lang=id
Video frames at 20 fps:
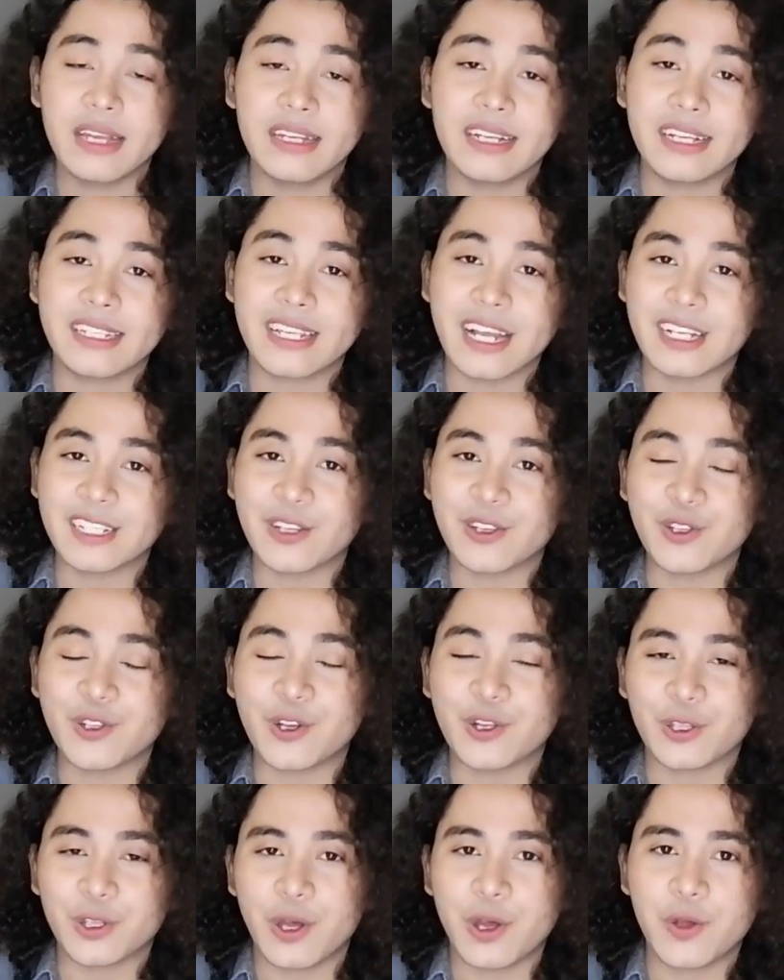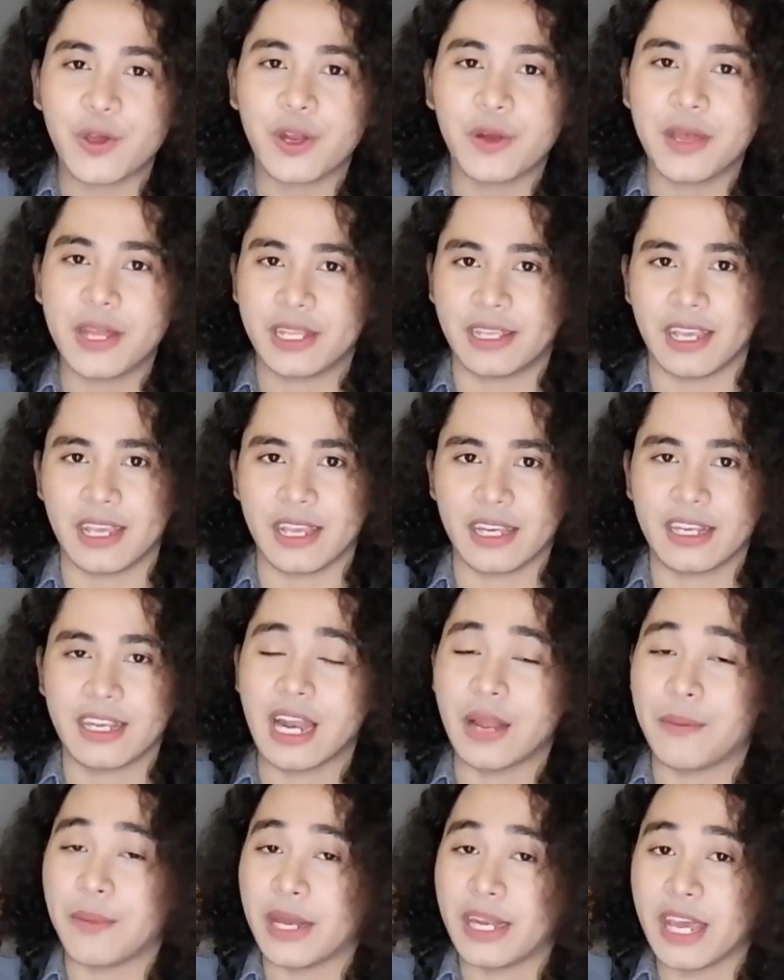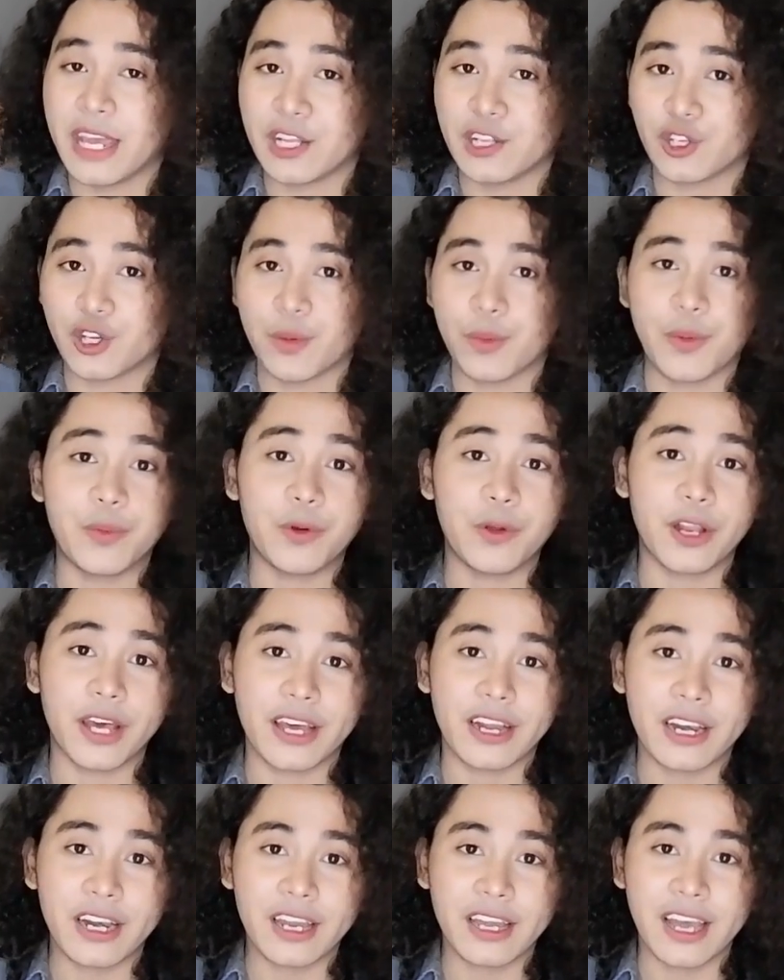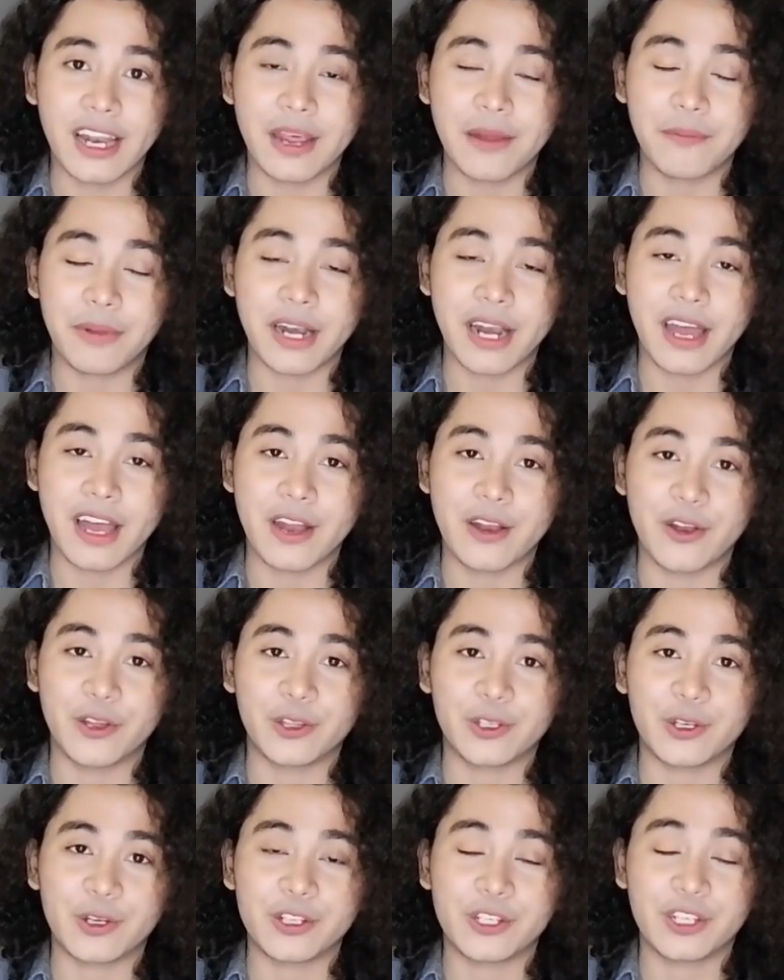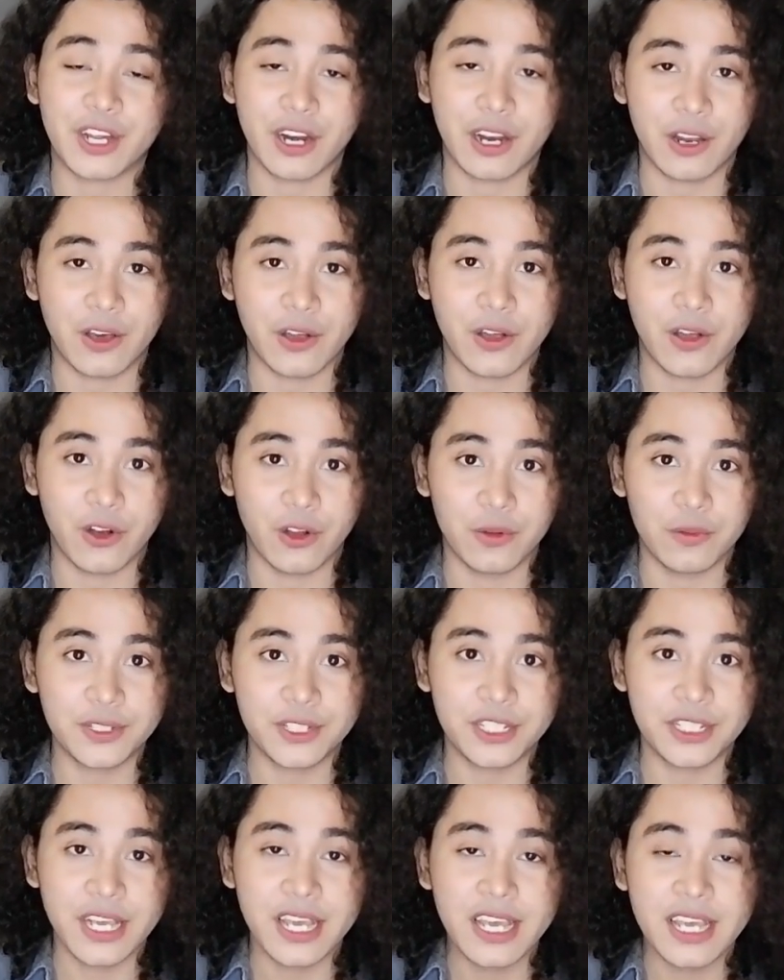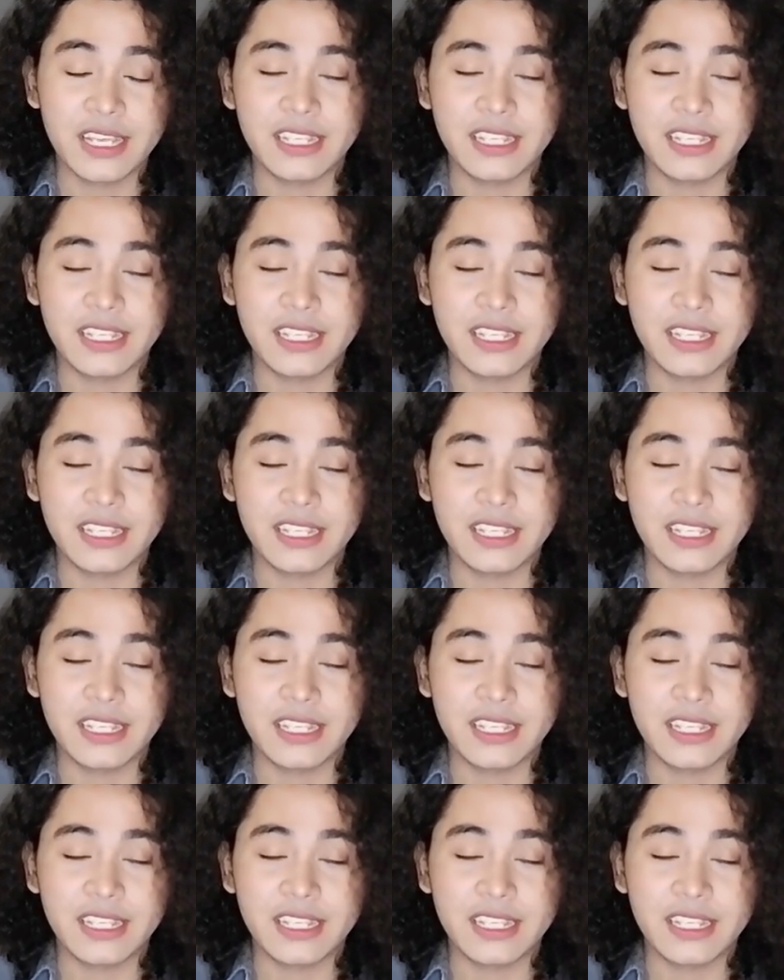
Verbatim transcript: Dan salah satu contoh queerbaiting dalam media yang cukup populer, kalian pernah nggak nonton Sherlock Holmes?